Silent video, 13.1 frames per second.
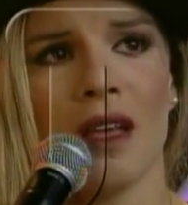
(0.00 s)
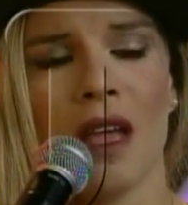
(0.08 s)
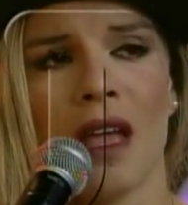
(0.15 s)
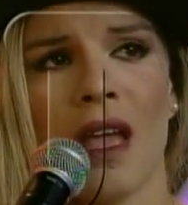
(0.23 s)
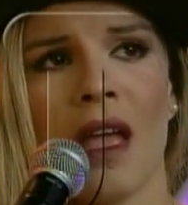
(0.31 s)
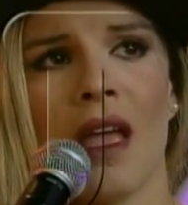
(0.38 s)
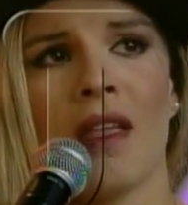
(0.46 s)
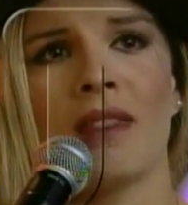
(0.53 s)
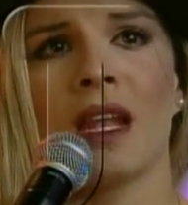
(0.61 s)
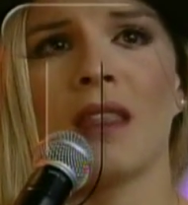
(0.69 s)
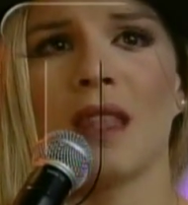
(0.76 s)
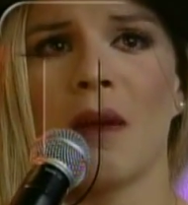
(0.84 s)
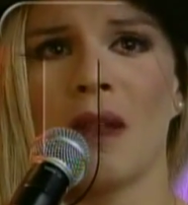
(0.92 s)
eh,
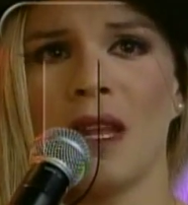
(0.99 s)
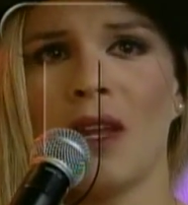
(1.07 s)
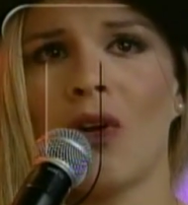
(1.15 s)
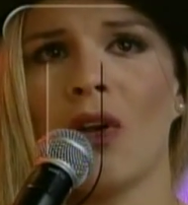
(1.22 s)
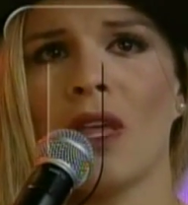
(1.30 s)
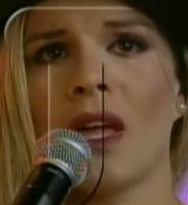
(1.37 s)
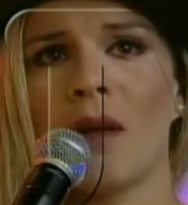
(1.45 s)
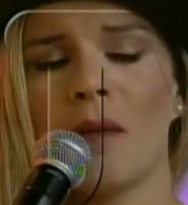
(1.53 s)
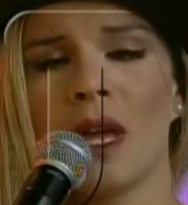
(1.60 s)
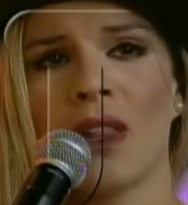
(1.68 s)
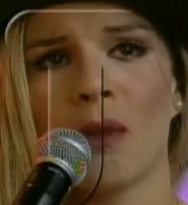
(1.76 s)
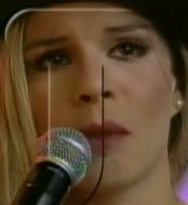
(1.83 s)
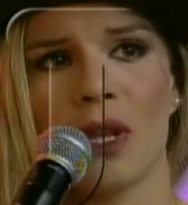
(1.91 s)
traté de venir hoy y
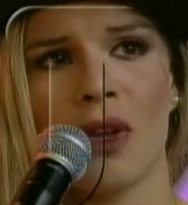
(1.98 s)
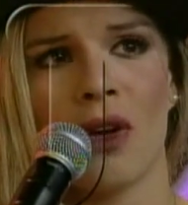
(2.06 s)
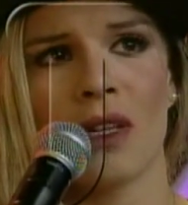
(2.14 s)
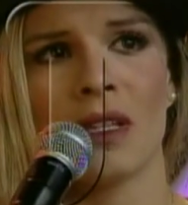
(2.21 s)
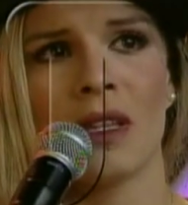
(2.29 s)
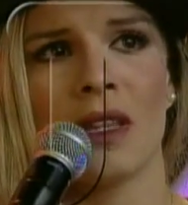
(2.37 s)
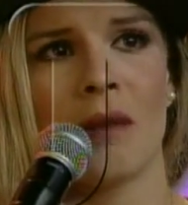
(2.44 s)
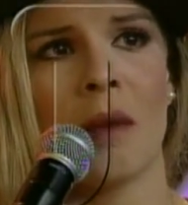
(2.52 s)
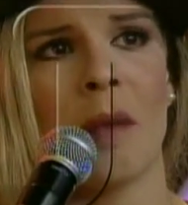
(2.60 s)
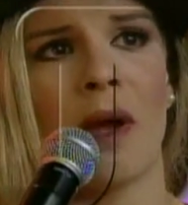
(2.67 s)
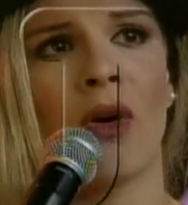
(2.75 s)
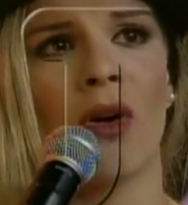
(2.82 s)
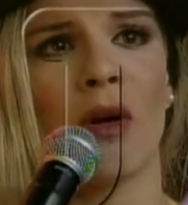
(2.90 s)
cambiar de opinión y sentirme
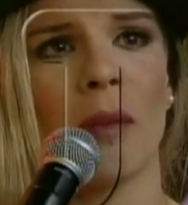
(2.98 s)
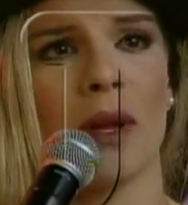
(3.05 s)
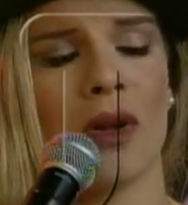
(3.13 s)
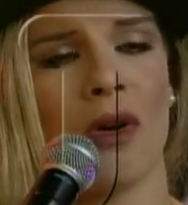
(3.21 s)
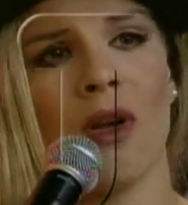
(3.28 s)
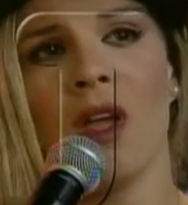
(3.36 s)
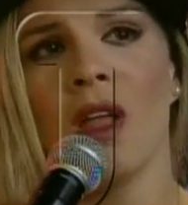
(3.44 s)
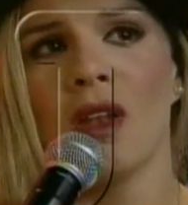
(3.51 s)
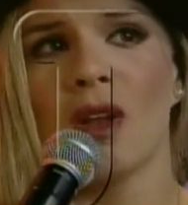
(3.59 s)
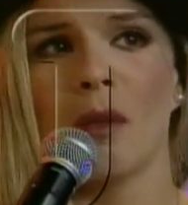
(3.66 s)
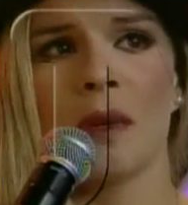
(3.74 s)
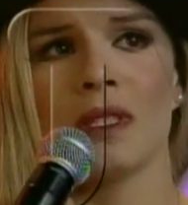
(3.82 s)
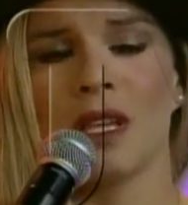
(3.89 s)
mejor, pero
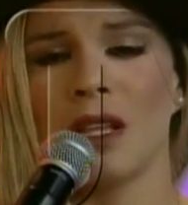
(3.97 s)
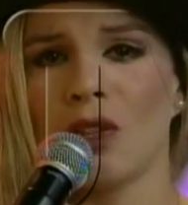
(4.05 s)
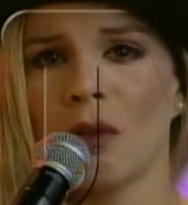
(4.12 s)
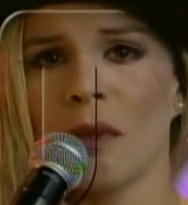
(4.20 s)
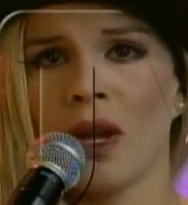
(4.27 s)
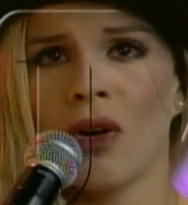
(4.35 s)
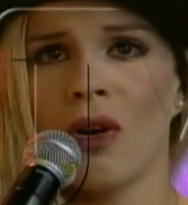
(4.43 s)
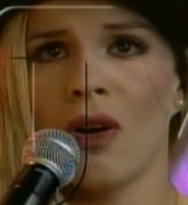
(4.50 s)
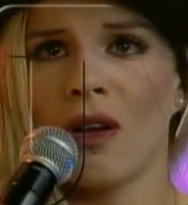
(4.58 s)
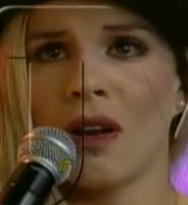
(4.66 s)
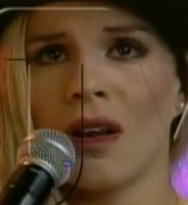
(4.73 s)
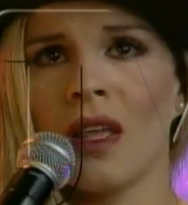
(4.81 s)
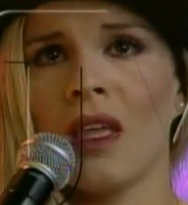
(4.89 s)
no me siento mejor
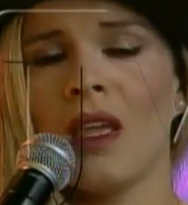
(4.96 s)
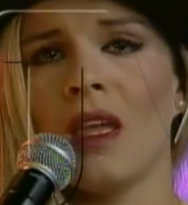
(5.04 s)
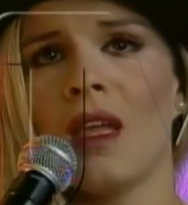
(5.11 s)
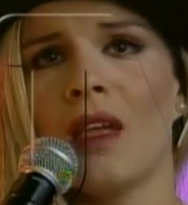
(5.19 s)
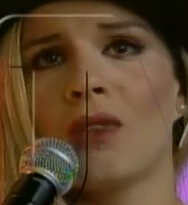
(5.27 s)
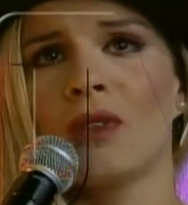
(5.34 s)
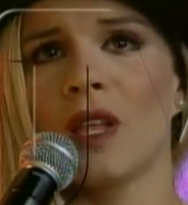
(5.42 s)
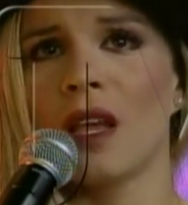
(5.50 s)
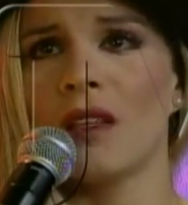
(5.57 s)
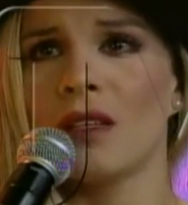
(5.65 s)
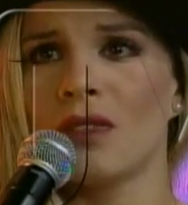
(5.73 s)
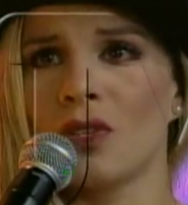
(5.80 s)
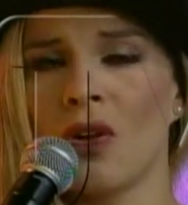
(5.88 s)
y es una
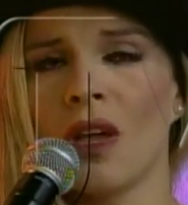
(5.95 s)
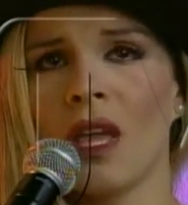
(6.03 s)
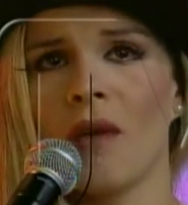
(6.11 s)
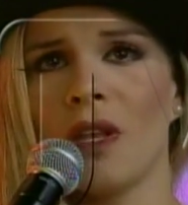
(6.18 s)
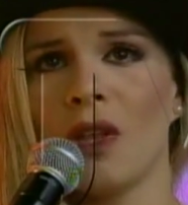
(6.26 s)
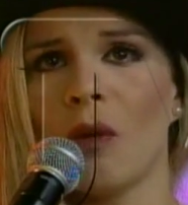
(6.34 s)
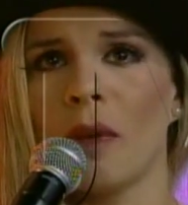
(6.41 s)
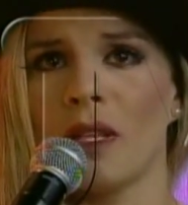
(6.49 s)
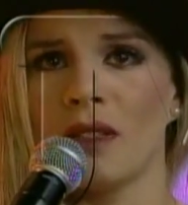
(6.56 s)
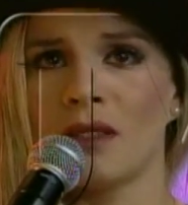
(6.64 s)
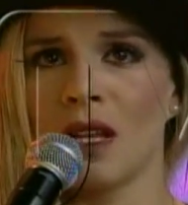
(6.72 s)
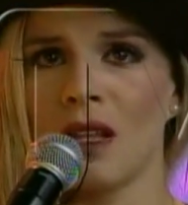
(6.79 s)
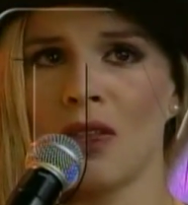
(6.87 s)
decisión que he venido
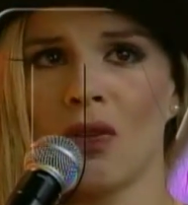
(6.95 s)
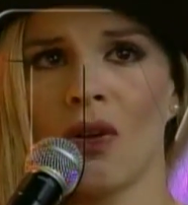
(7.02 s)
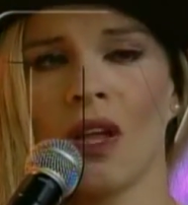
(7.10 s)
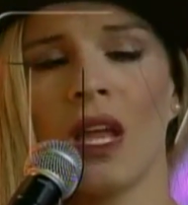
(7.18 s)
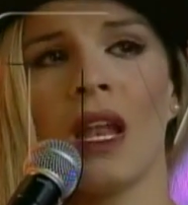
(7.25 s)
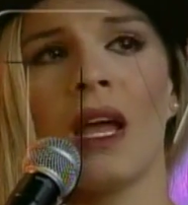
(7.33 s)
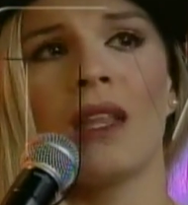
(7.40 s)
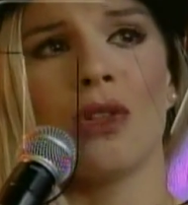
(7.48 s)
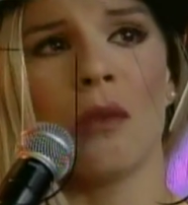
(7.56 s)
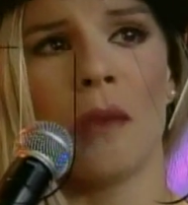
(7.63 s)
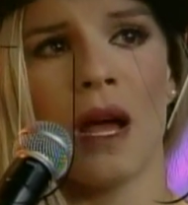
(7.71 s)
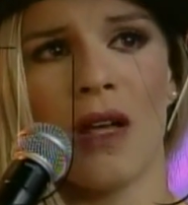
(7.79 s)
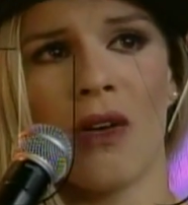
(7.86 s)
pensando, que la he
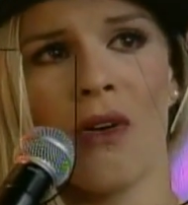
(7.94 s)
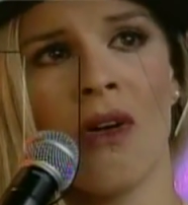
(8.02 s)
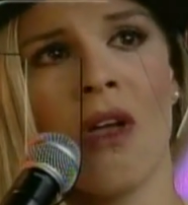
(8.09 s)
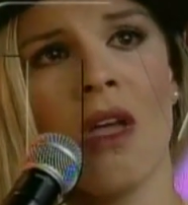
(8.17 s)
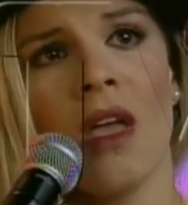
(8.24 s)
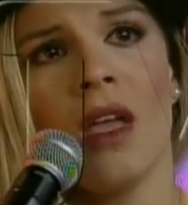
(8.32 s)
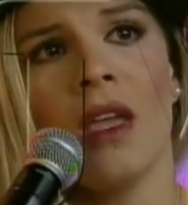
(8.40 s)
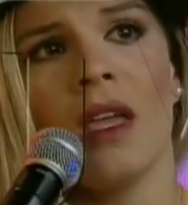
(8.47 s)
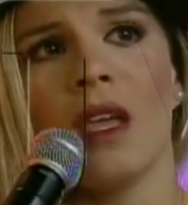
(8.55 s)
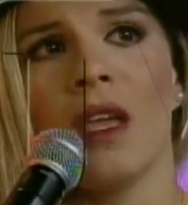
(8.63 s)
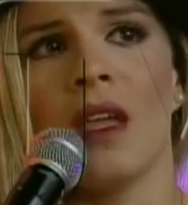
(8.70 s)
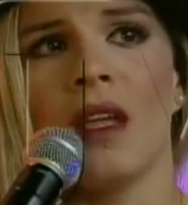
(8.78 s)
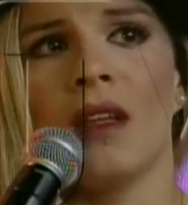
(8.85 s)
tomado
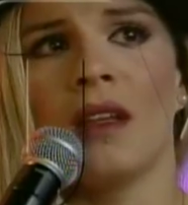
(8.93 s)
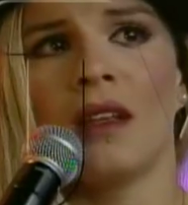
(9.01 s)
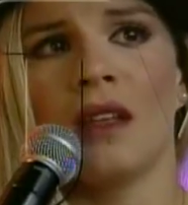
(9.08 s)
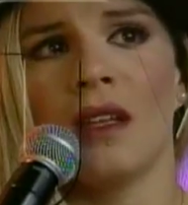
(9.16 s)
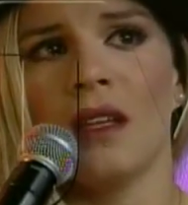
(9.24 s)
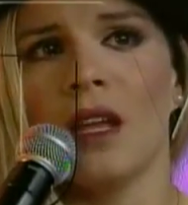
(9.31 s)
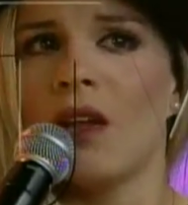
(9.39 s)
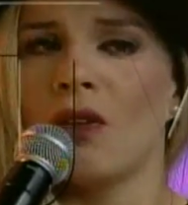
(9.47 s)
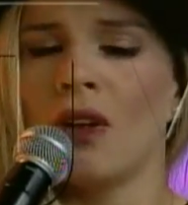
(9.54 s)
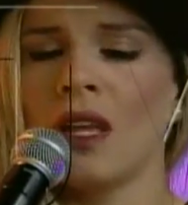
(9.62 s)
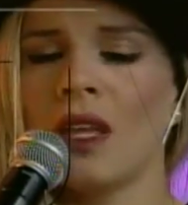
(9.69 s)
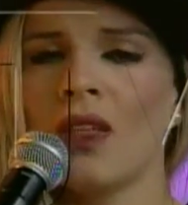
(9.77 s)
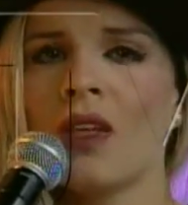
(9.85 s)
y, ya no
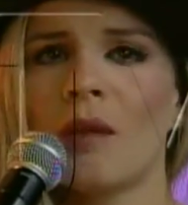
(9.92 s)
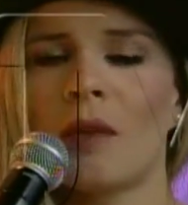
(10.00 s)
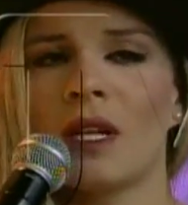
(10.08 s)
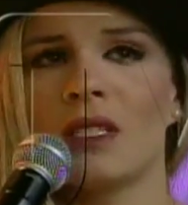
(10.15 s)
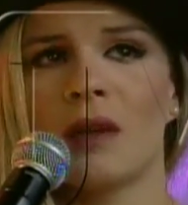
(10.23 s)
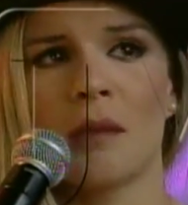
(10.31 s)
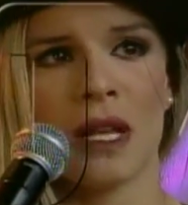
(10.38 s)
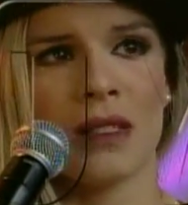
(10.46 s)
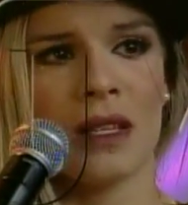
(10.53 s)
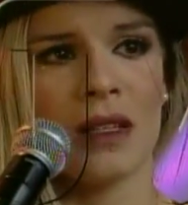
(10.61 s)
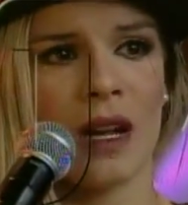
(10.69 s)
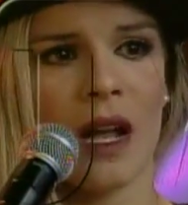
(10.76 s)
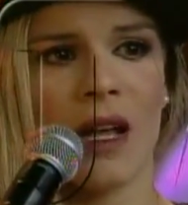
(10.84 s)
le quiero dar marcha más
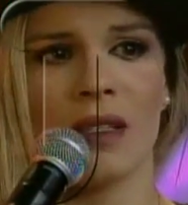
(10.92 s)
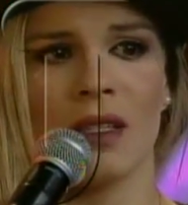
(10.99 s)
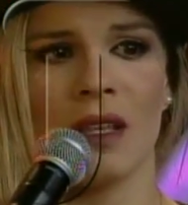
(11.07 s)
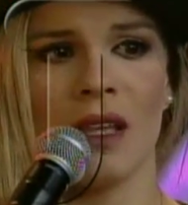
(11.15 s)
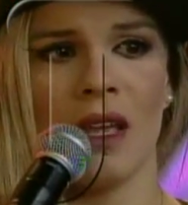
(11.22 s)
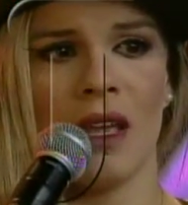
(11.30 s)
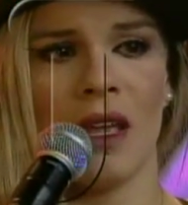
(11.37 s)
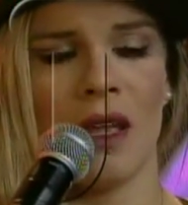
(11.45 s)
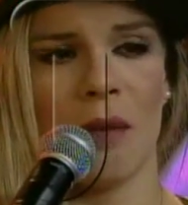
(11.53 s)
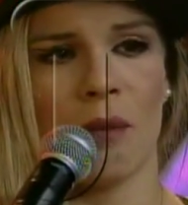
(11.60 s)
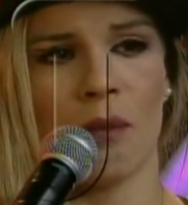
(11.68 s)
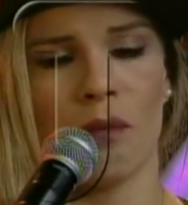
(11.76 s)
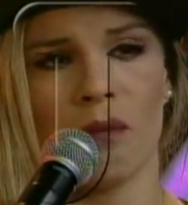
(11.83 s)
atrás y
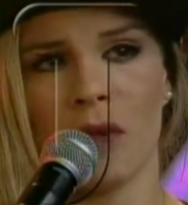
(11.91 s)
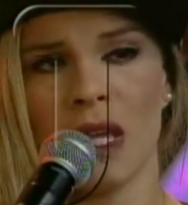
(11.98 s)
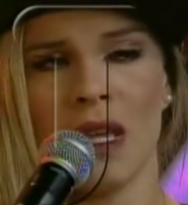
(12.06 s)
ya